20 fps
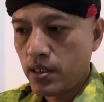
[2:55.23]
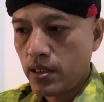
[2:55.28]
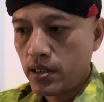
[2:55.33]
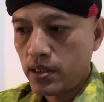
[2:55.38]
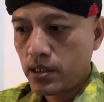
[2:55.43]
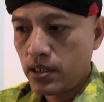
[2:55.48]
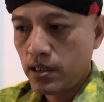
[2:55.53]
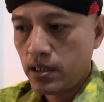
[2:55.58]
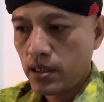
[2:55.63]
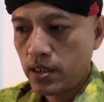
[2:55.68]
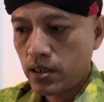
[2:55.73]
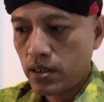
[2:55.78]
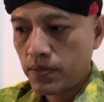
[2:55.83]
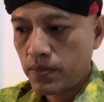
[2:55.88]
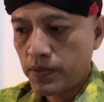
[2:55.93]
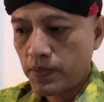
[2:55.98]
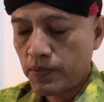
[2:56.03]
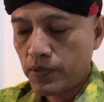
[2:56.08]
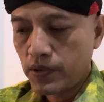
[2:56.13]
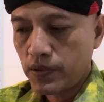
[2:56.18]
di
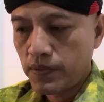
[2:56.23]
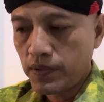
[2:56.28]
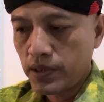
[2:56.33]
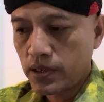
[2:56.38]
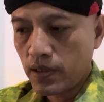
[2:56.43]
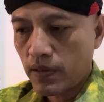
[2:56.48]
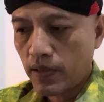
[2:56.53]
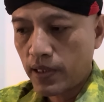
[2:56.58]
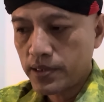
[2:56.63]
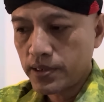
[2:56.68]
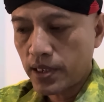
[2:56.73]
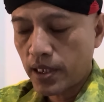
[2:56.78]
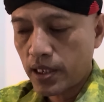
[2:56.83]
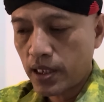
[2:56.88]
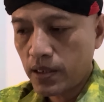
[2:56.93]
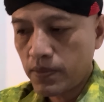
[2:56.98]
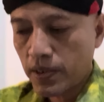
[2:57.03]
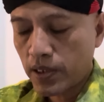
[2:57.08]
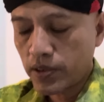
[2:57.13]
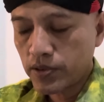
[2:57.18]
Habib Lutfi
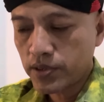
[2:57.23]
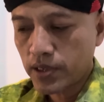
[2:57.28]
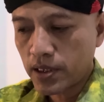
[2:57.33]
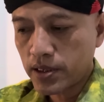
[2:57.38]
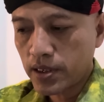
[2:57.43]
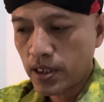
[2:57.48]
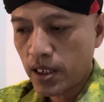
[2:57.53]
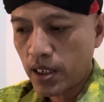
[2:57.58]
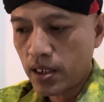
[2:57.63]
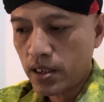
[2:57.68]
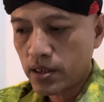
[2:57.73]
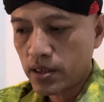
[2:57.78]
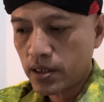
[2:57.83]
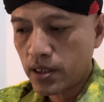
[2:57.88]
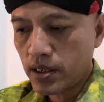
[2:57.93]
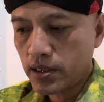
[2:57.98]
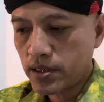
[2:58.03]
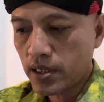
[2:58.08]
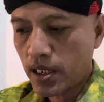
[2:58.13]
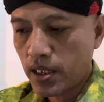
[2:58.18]
diwawancarai baru saja
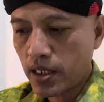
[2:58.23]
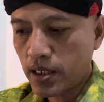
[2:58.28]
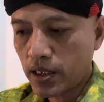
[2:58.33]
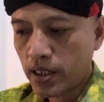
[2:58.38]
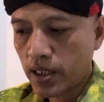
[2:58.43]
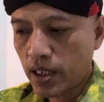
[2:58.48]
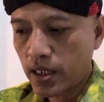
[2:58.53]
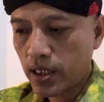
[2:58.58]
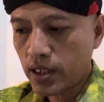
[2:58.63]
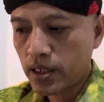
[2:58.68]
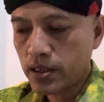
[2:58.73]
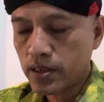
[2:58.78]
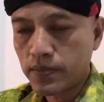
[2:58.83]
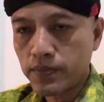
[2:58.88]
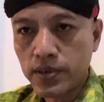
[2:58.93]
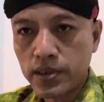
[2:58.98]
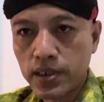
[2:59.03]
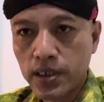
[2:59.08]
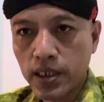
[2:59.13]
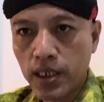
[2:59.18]
ke Istana Negara ketemu
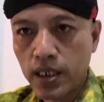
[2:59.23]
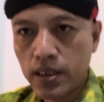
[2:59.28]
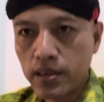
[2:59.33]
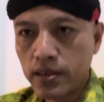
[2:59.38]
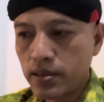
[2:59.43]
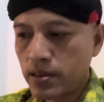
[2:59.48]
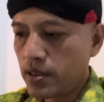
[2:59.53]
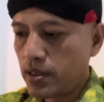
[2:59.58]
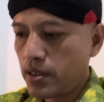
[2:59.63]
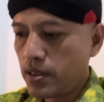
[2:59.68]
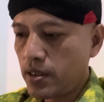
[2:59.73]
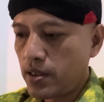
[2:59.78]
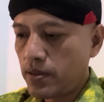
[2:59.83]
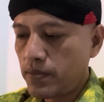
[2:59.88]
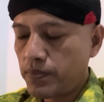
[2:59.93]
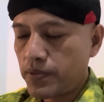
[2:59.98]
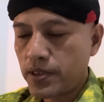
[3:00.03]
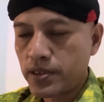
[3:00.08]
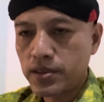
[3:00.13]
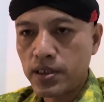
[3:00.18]
dengan
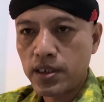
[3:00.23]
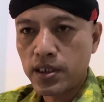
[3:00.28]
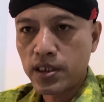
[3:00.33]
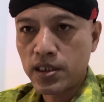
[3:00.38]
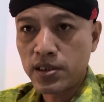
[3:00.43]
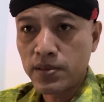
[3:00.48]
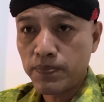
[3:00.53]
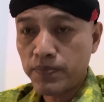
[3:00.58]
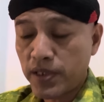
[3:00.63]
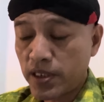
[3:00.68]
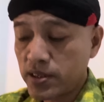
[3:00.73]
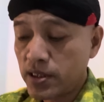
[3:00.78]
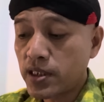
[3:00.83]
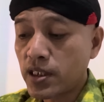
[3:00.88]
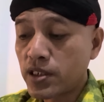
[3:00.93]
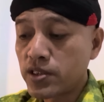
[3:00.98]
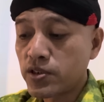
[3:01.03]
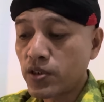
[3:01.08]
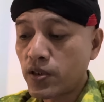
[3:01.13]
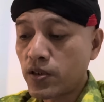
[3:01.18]
Presiden
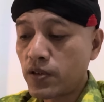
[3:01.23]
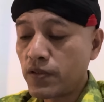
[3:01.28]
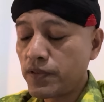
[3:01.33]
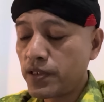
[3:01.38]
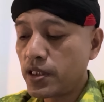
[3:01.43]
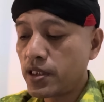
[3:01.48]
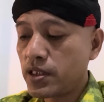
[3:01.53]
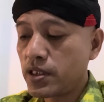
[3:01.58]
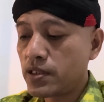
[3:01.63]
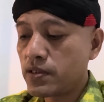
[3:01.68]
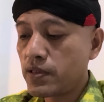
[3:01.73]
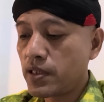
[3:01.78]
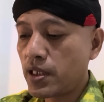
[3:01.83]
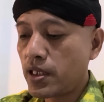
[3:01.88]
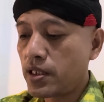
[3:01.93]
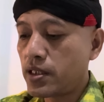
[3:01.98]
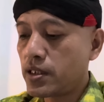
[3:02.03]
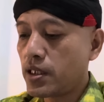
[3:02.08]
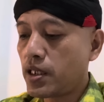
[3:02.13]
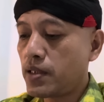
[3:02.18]
Presiden Jokowi gitu ya
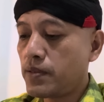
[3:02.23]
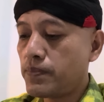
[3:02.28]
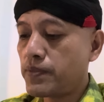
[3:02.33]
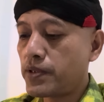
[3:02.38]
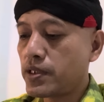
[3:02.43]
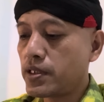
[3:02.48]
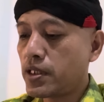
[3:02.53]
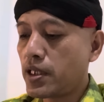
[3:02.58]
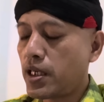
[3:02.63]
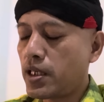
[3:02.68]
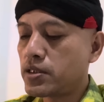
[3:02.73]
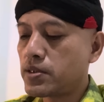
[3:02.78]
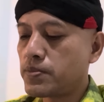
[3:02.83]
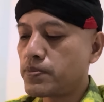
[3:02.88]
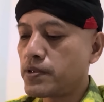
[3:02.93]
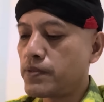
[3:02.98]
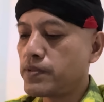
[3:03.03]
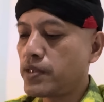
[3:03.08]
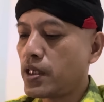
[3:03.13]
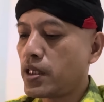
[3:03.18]
ini kan berita
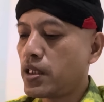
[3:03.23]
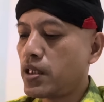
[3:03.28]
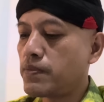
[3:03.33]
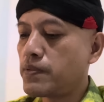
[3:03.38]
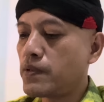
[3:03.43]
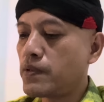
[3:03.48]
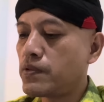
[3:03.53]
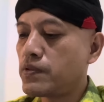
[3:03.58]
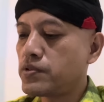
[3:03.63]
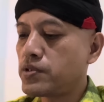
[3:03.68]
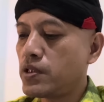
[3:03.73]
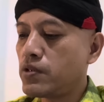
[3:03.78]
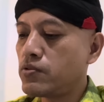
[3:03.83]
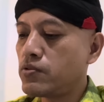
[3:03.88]
sebelumnya kan Habib Lutfi